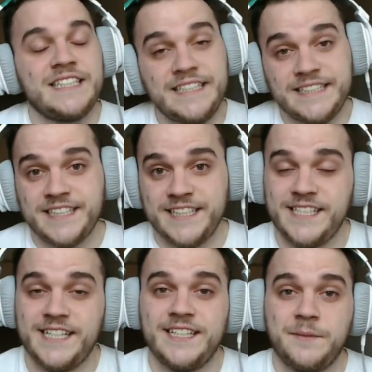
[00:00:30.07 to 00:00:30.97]
to, co się
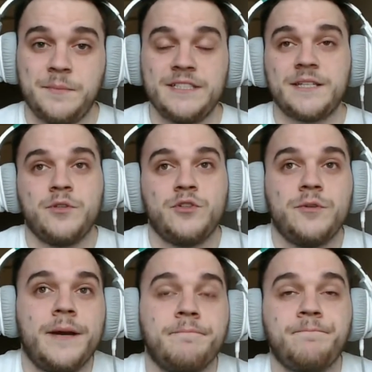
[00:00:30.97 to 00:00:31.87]
dzieje na polskim
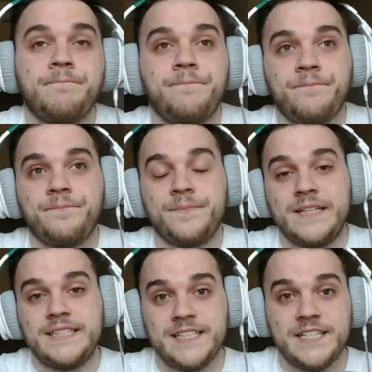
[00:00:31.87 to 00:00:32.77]
YouTubie
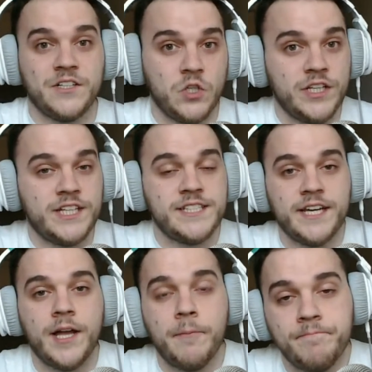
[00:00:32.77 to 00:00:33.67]
i co się ogólnie
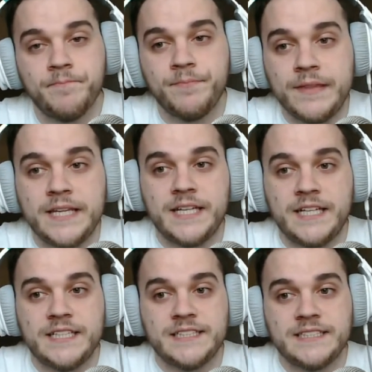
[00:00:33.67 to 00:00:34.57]
dzieje
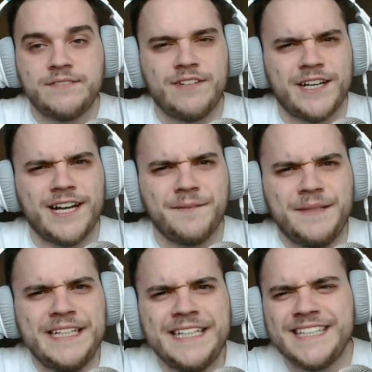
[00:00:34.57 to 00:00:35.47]
z
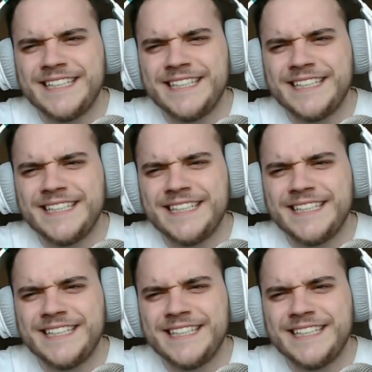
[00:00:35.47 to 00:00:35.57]
vlogerami,